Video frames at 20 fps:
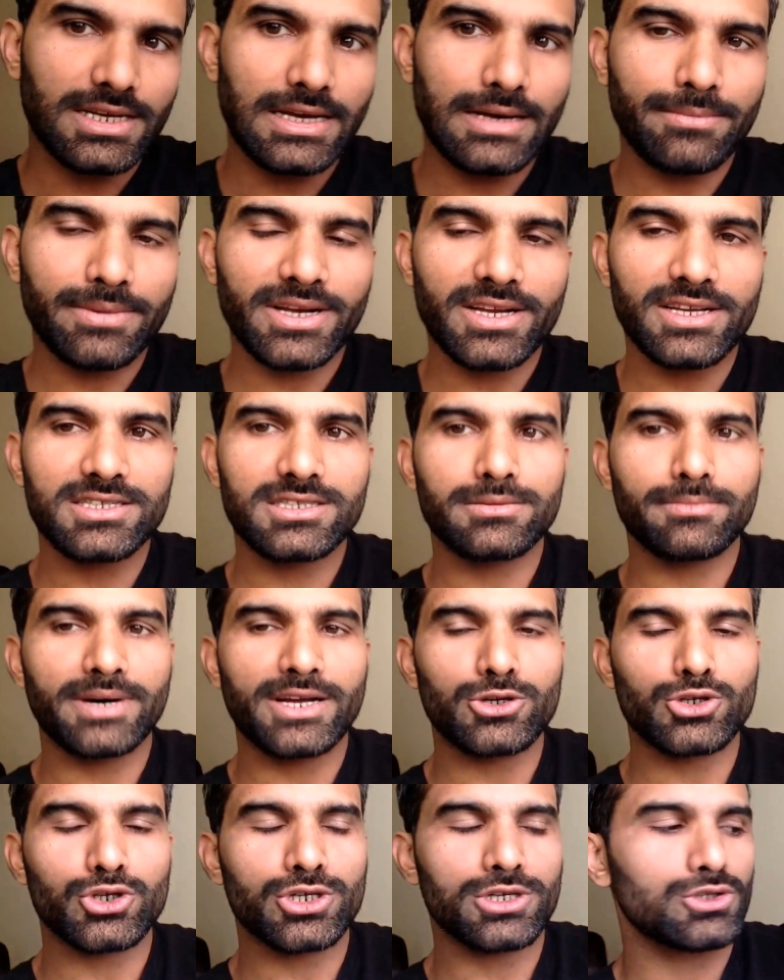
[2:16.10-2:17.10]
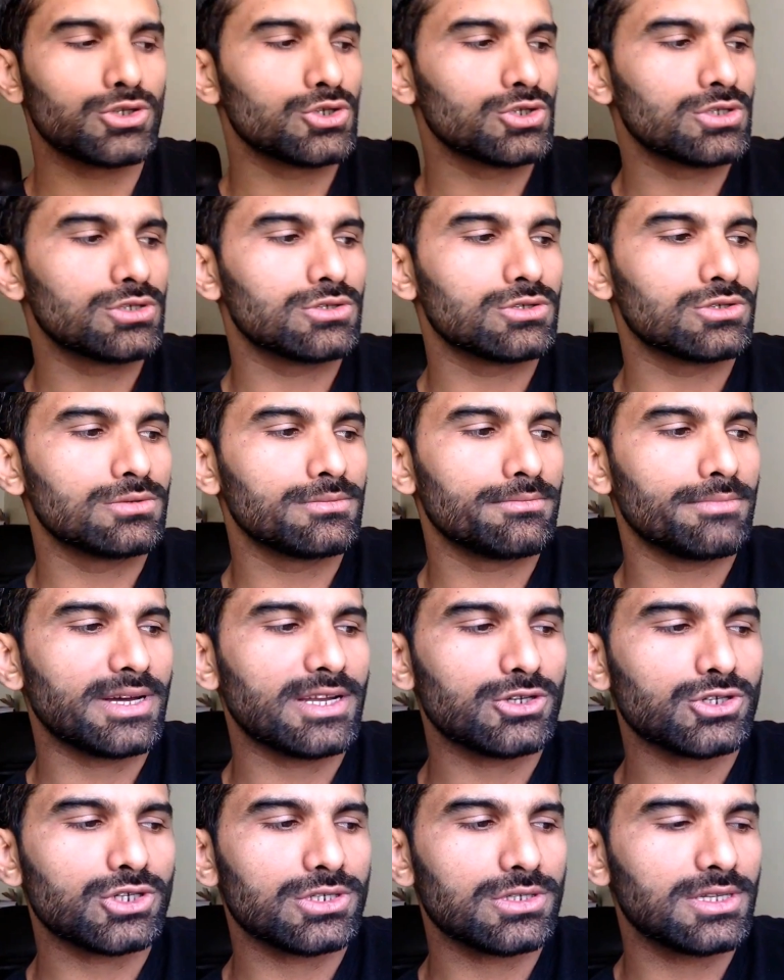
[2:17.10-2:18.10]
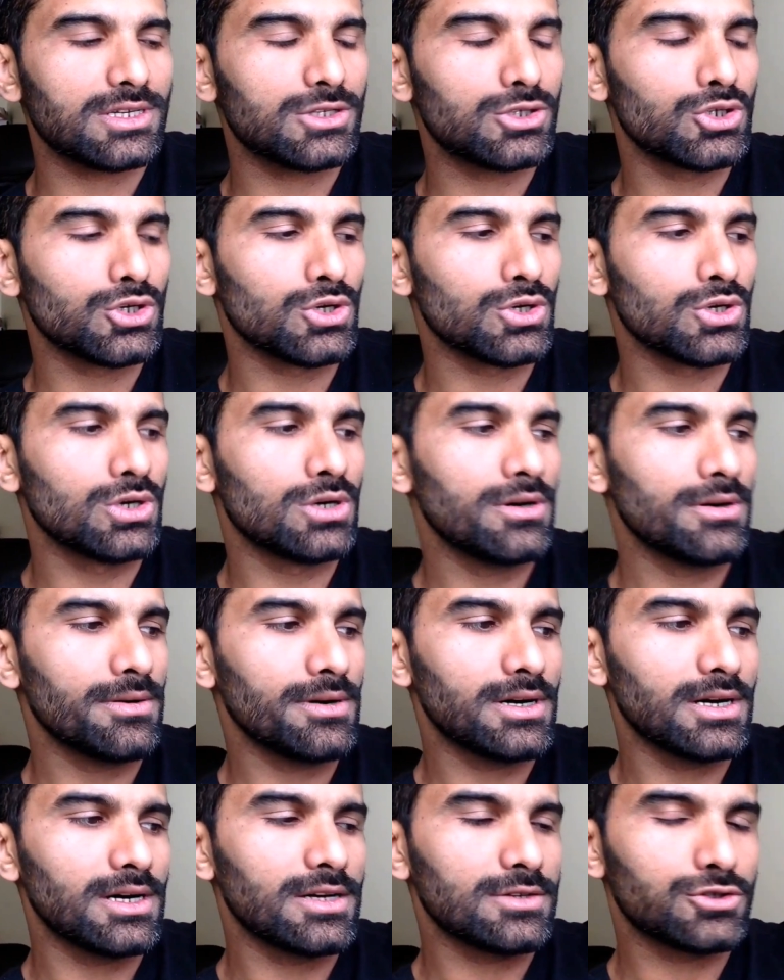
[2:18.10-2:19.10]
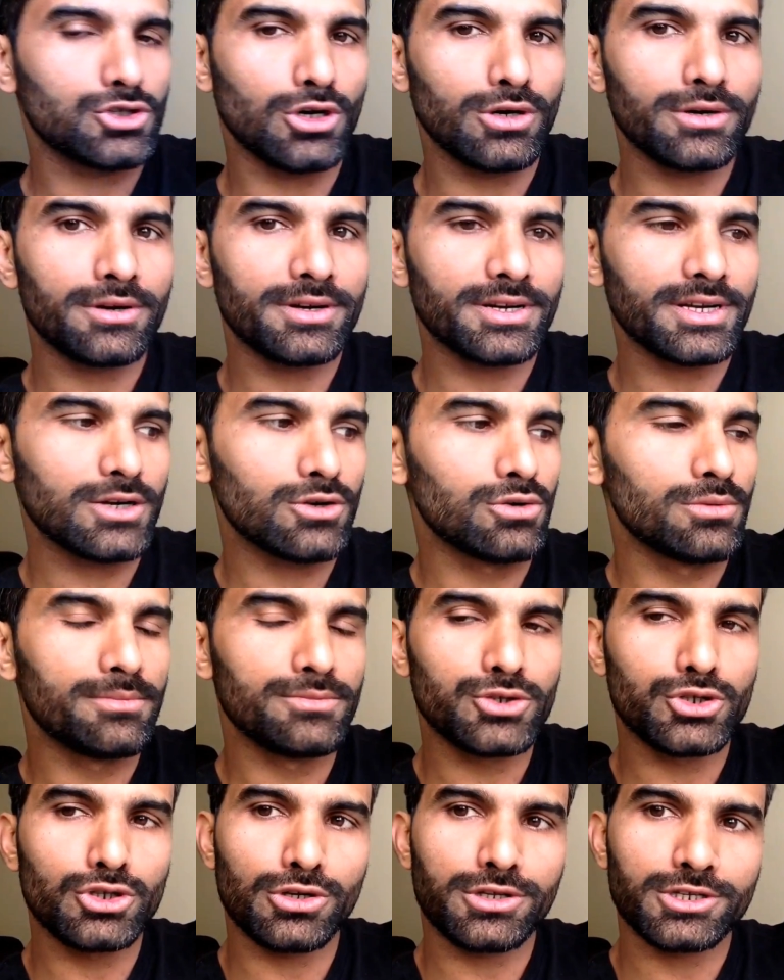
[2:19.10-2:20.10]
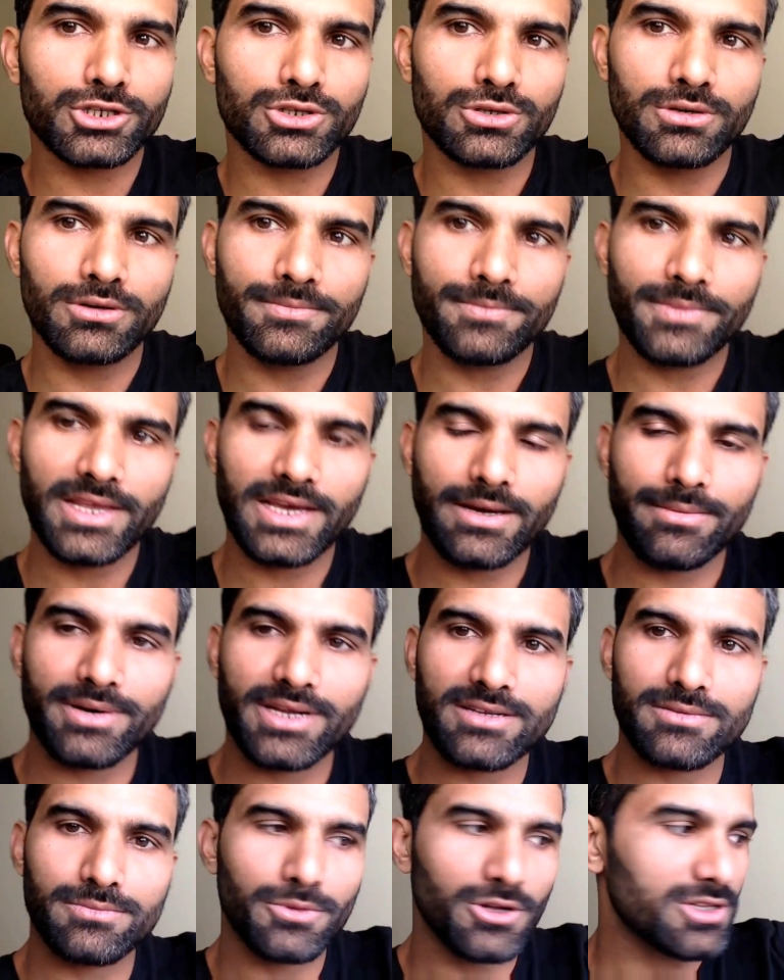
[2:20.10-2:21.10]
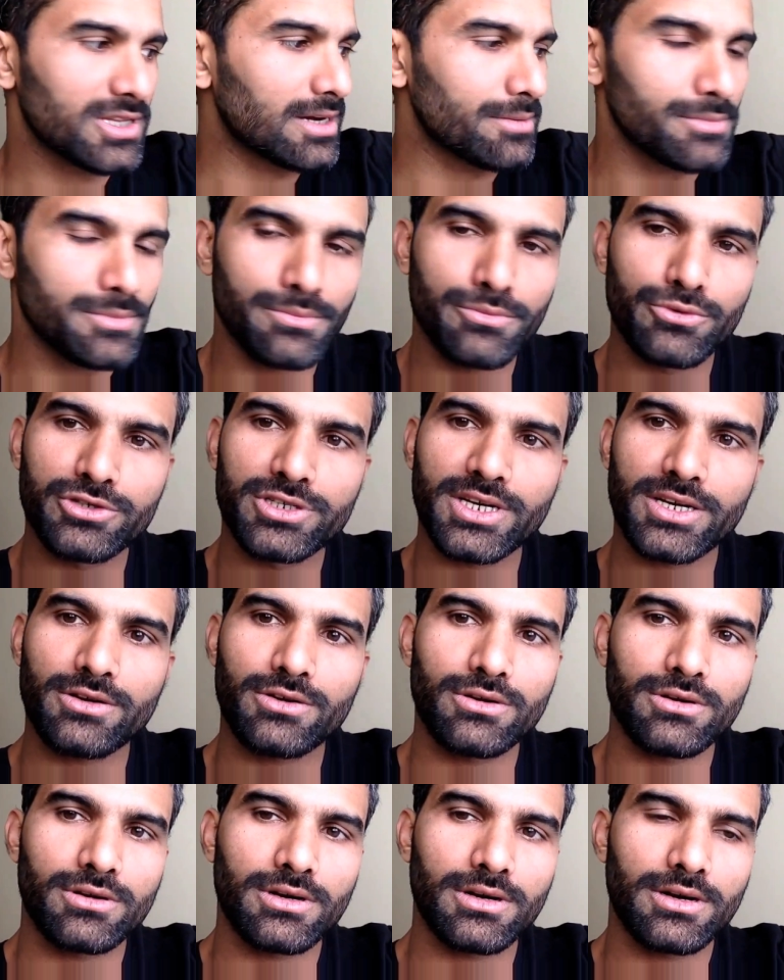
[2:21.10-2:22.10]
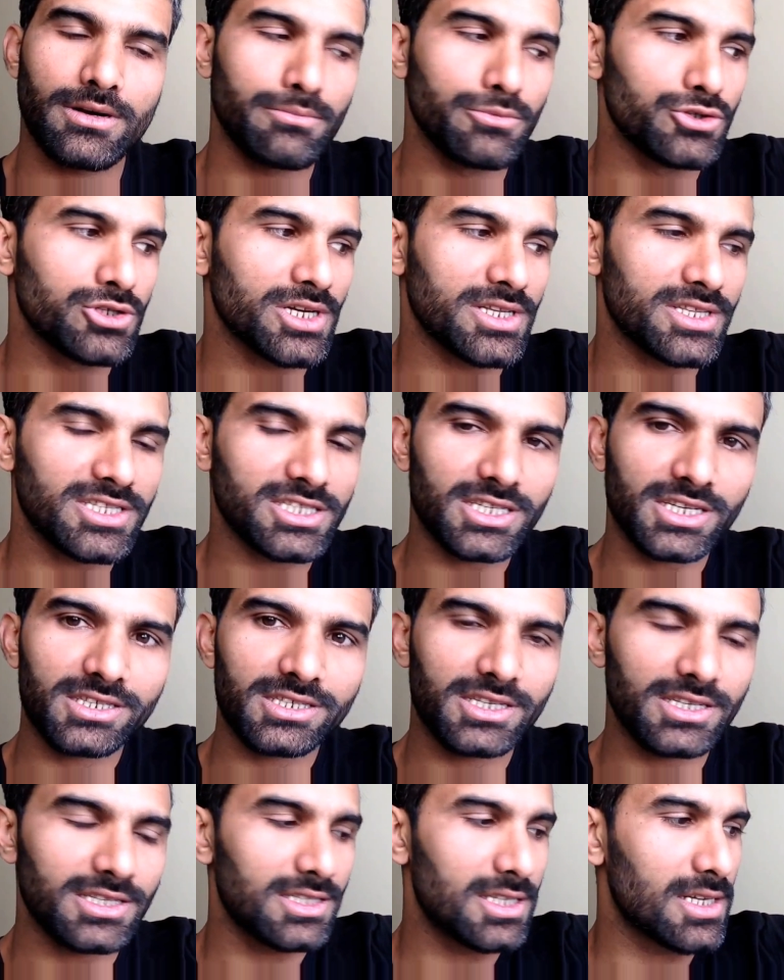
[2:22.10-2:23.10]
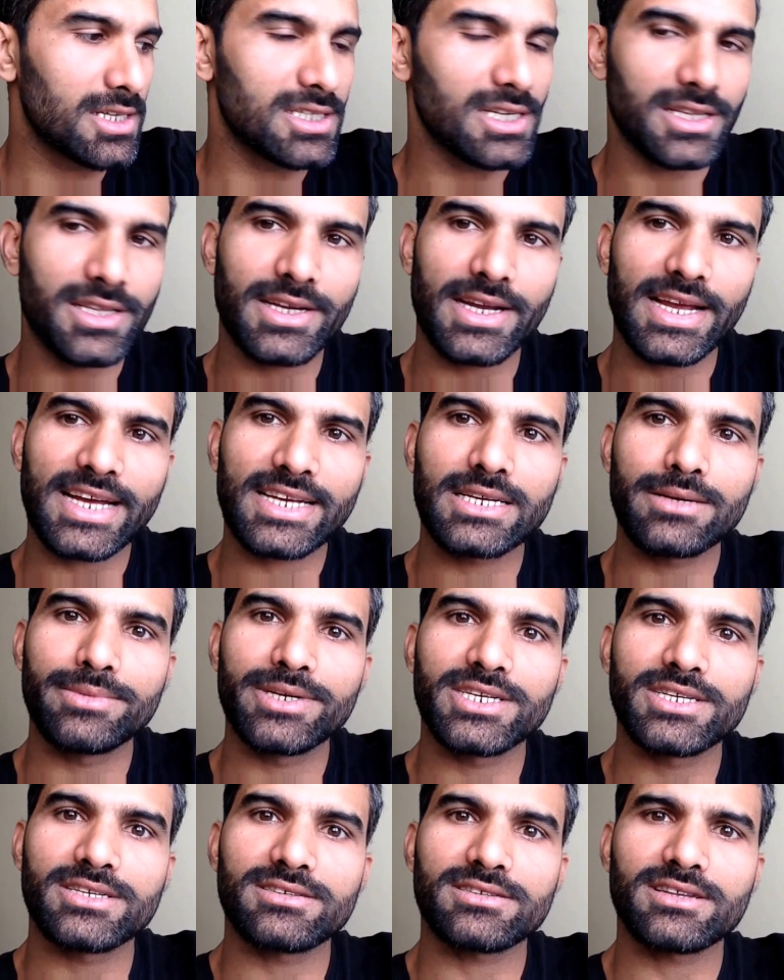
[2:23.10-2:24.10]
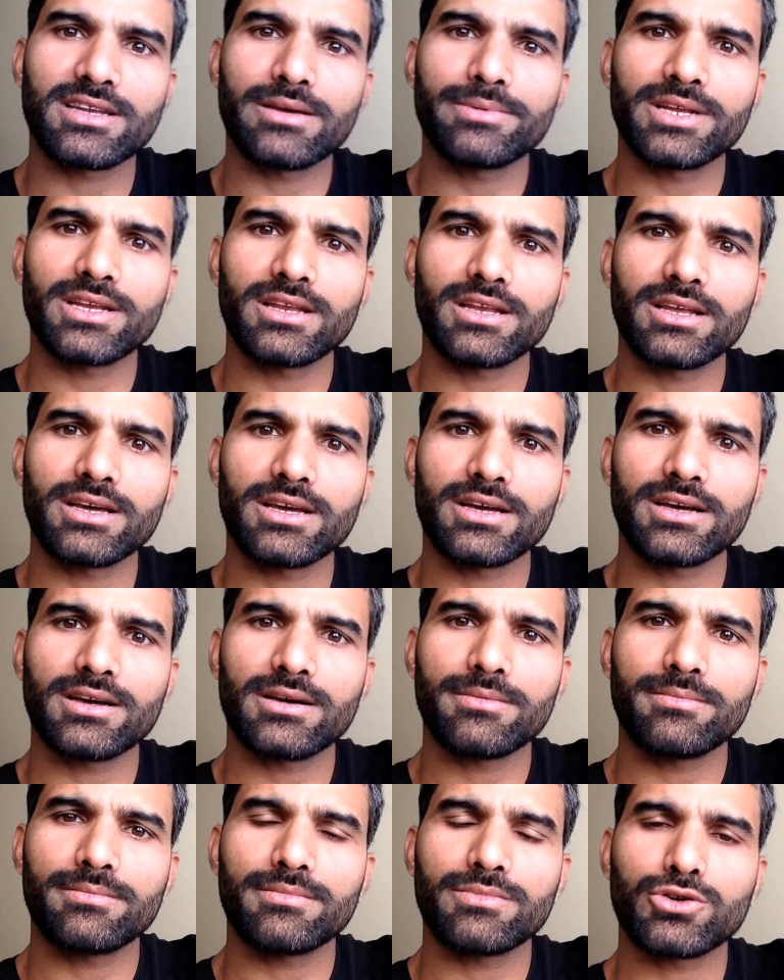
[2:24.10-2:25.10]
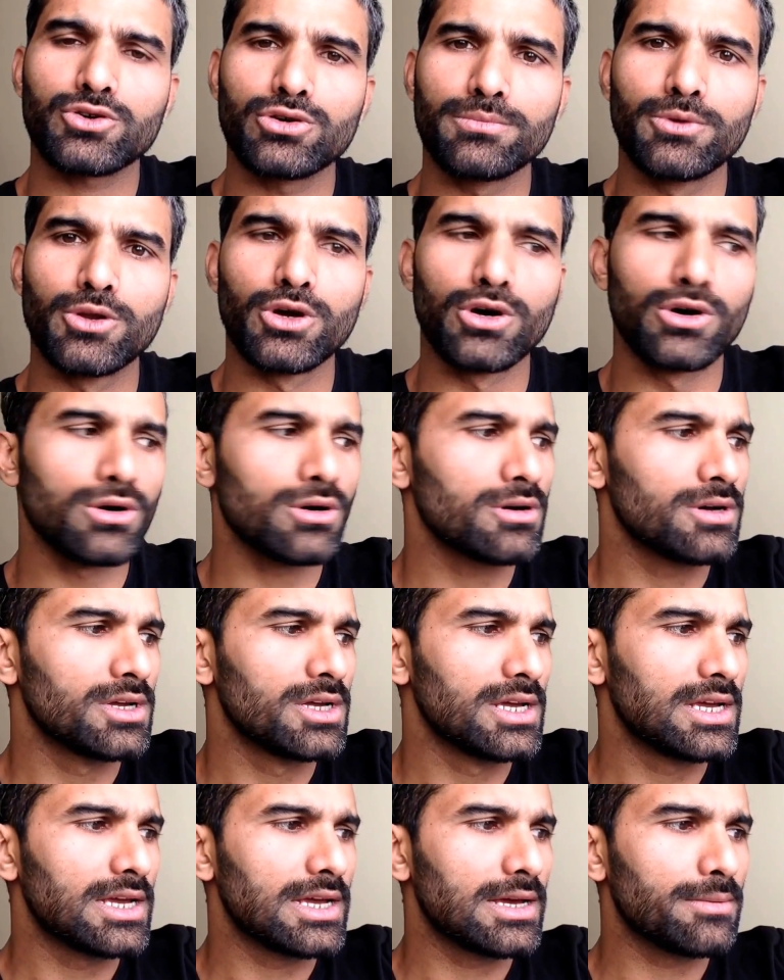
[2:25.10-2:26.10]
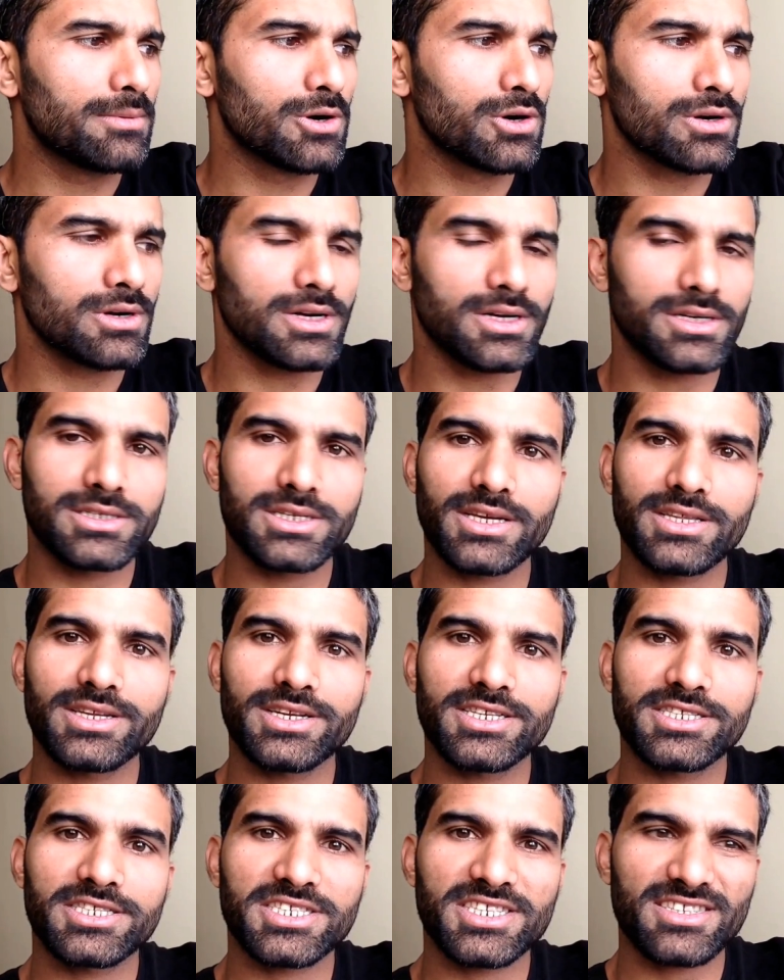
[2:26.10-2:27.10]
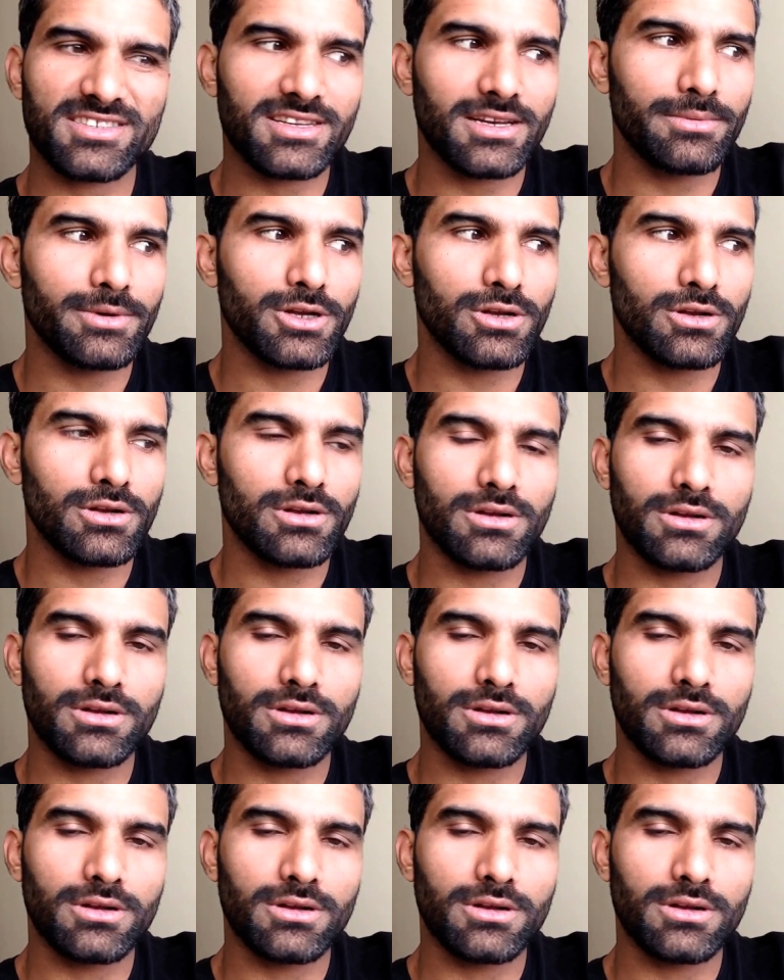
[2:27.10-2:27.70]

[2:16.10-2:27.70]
অ্যাভারেজ মানুষের মানুষদের জন্য ছয় ঘন্টা ঘুম যথেষ্ট অ্যাভারেজ বলতে আমি বোঝানো বোঝাতে চাচ্ছি যে যাদের অ্যাক্টিভিটিস লেভেল খুব লো এবং যাদের স্ট্রেস লেভেল